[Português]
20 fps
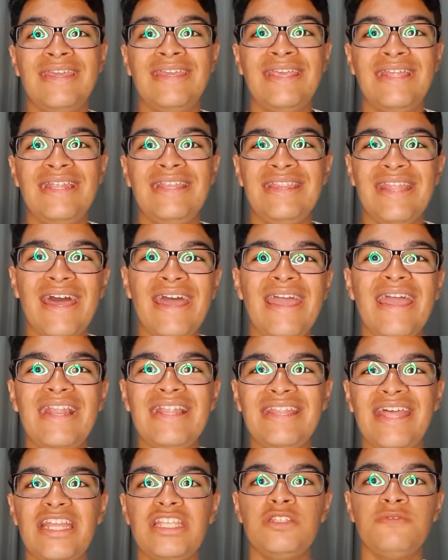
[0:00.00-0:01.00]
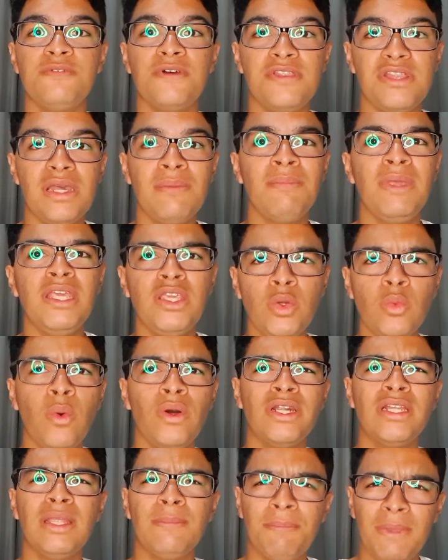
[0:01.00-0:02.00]
que ele na realidade fazia meio que um
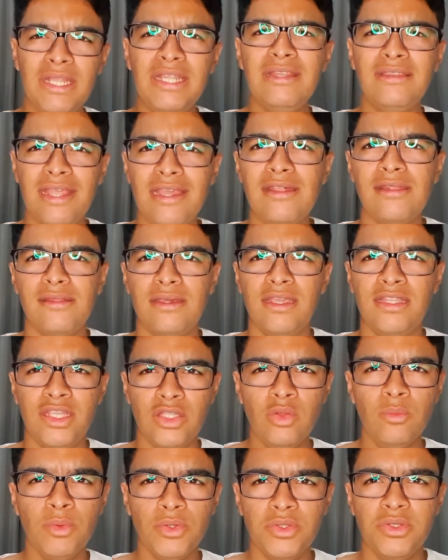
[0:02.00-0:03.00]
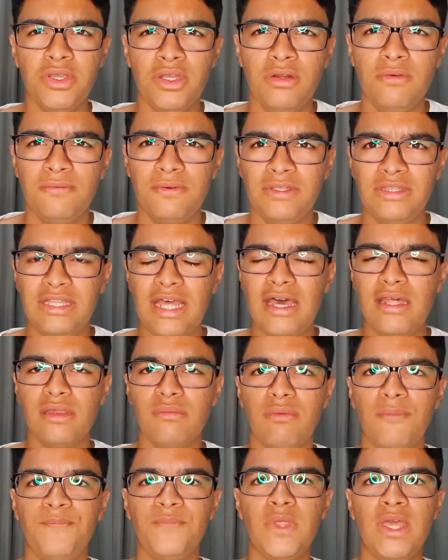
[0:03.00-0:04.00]
horário da penitência, que nem do motoqueiro
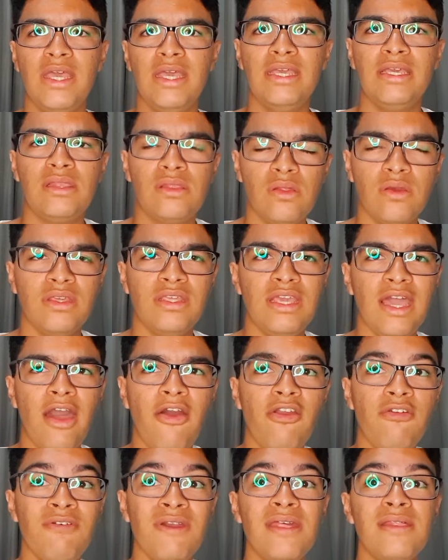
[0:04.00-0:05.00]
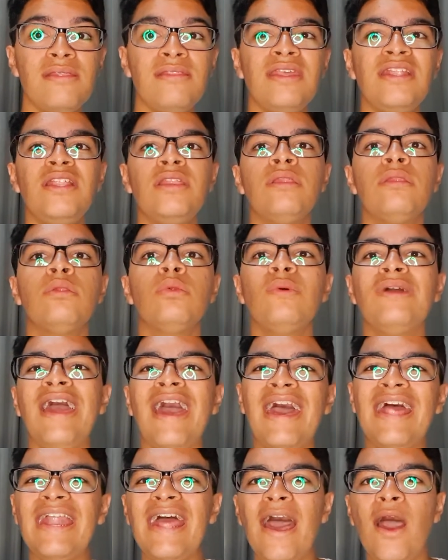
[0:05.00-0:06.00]
fantasma. Só que ao invés dele
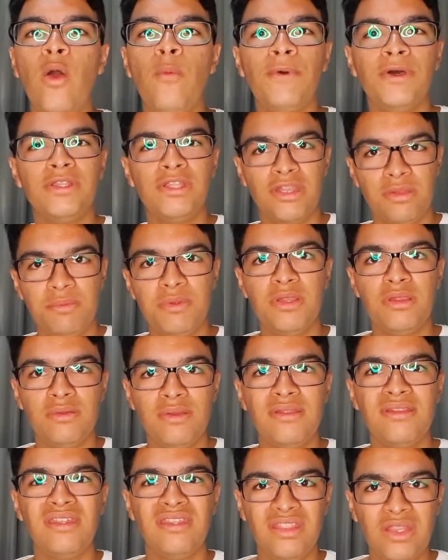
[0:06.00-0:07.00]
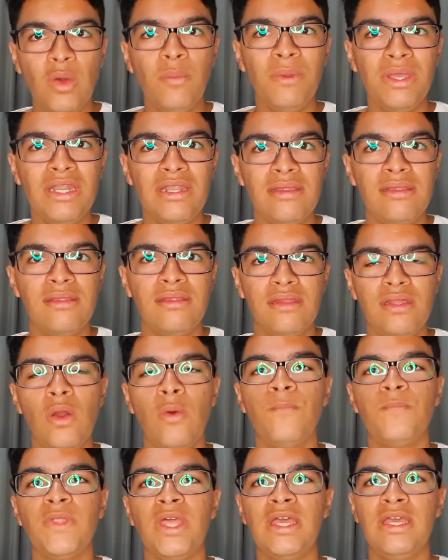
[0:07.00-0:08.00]
sugar a alma das pessoas que não
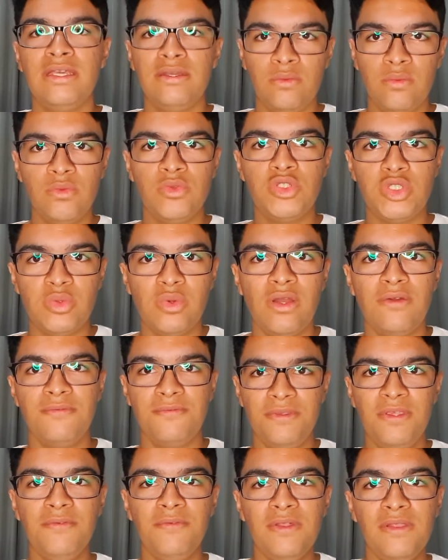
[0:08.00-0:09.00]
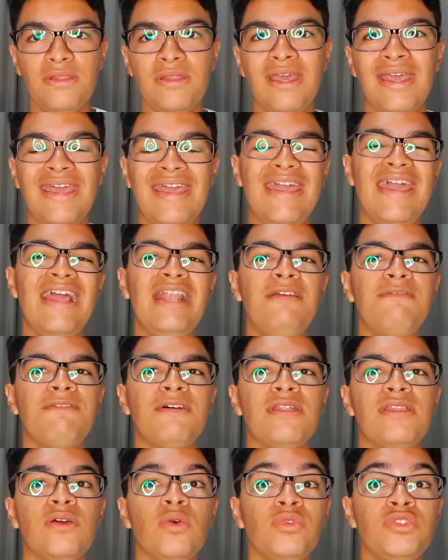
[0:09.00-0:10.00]
mereciam continuar vivas, ele
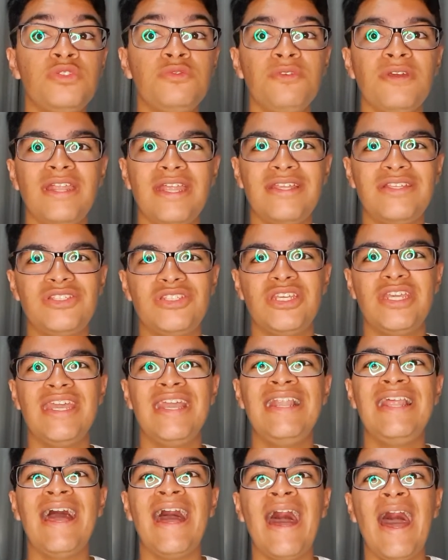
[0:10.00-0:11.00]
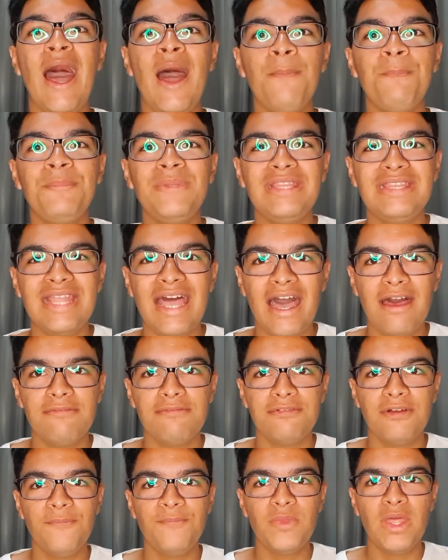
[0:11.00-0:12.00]
fazia o diferente, ele
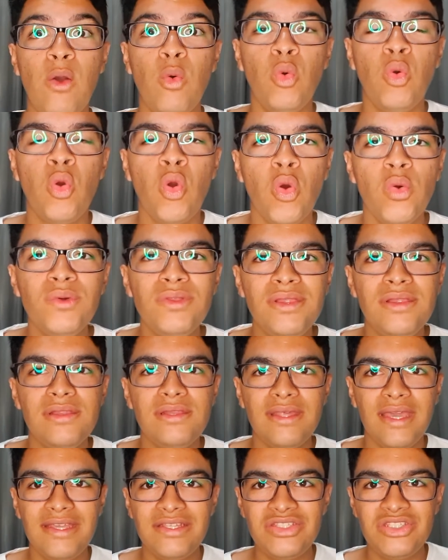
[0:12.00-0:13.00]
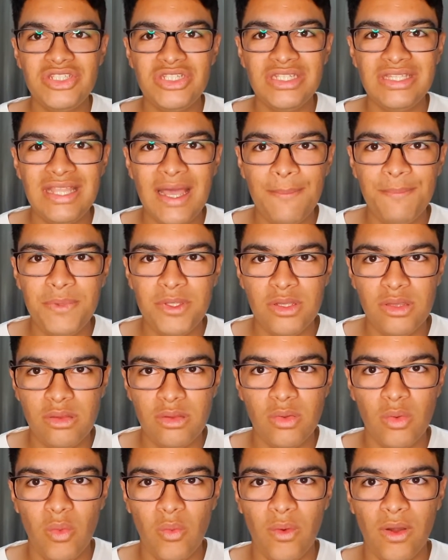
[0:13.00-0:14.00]
raptava o consciente da
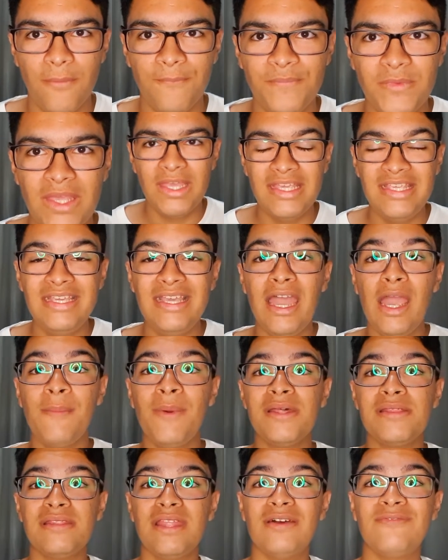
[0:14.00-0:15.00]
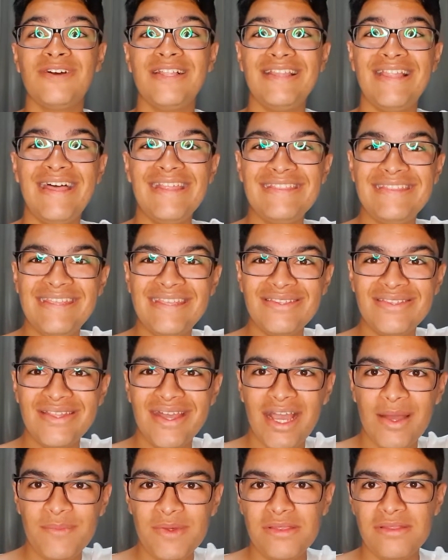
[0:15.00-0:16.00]
pessoa e armazenava lá dentro da
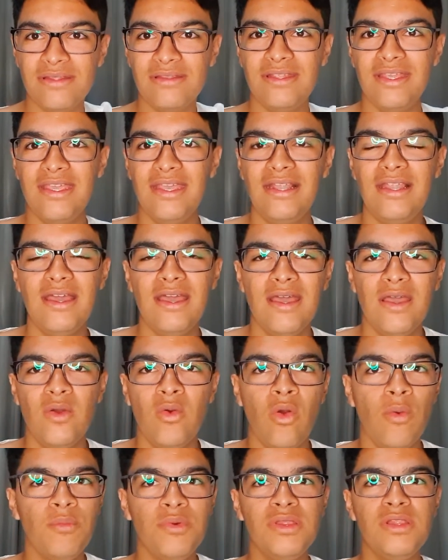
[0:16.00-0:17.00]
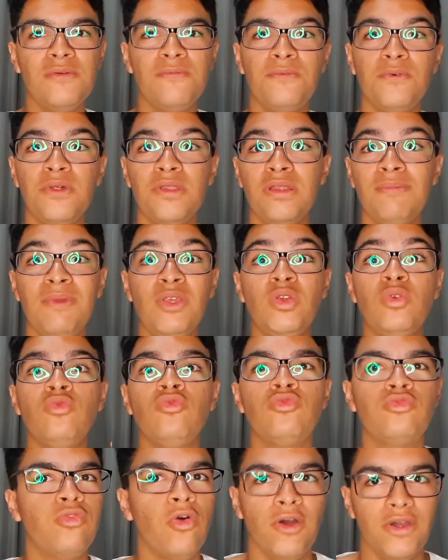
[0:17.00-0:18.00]
cabeça dele, como se fosse meio que um
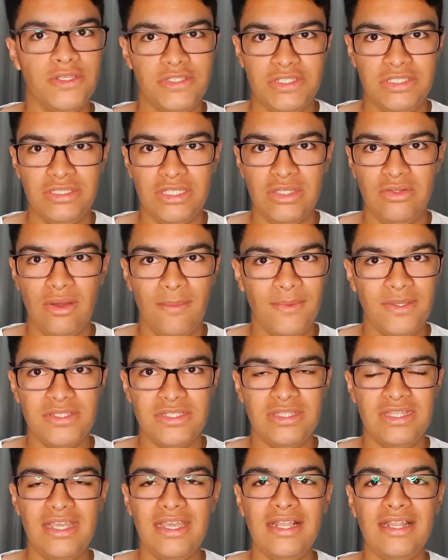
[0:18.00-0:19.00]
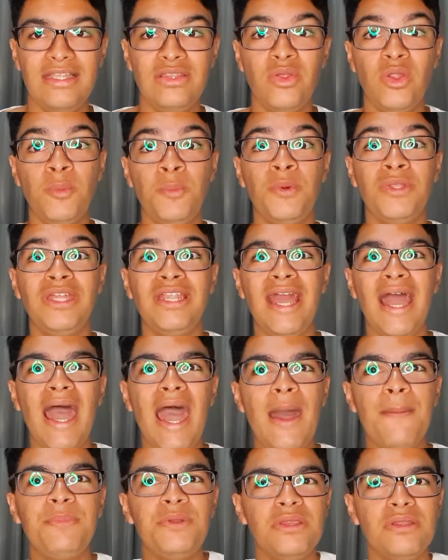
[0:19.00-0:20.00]
void, entendeu? A mente dele, então ele poderia
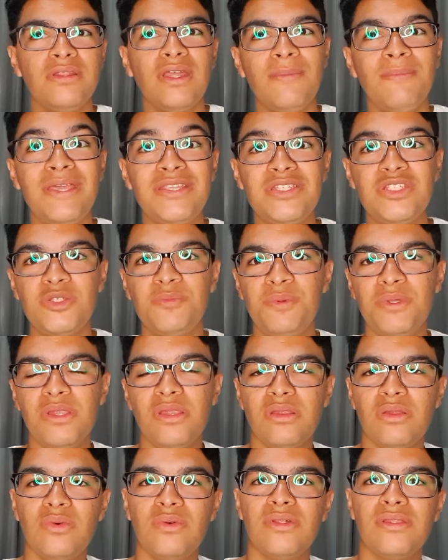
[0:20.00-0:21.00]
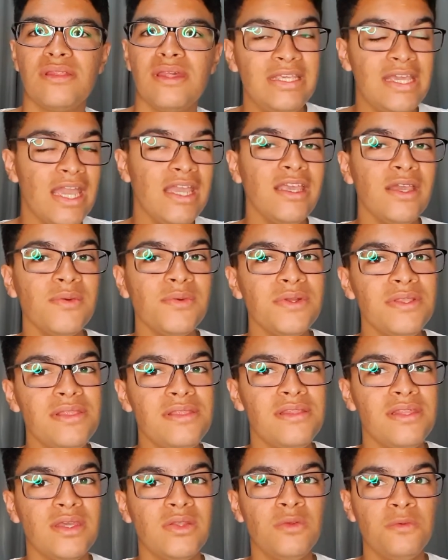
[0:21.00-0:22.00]
aprisionar a mente de pessoas. E aí o que
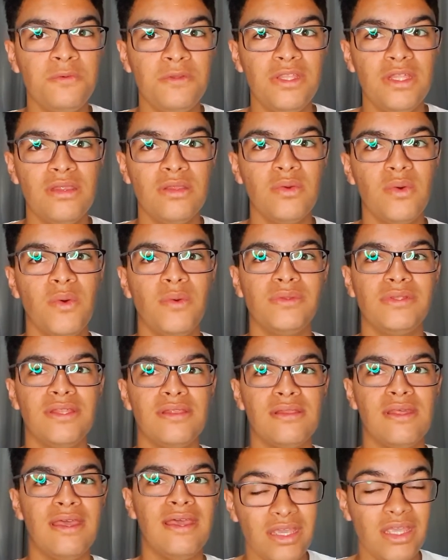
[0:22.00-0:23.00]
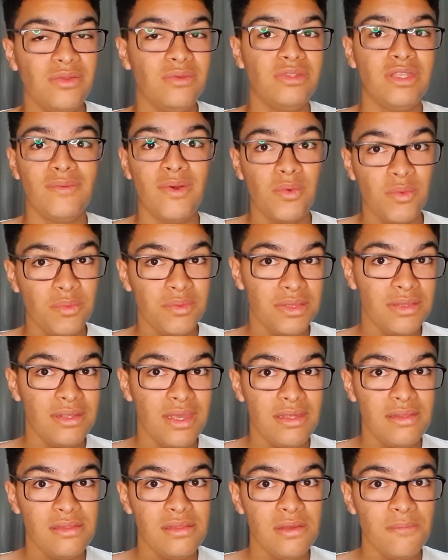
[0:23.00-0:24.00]
acontecia? No fim das contas, quem não tem uma
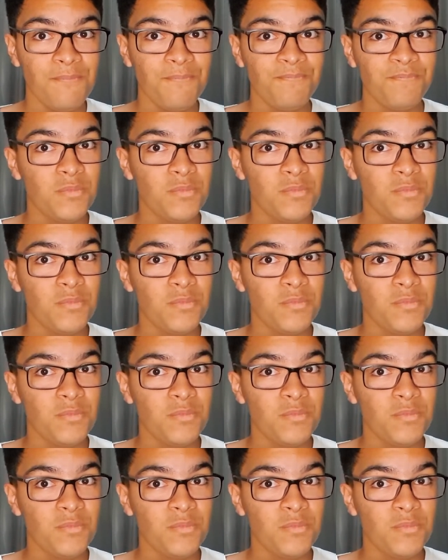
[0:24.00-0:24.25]
consciência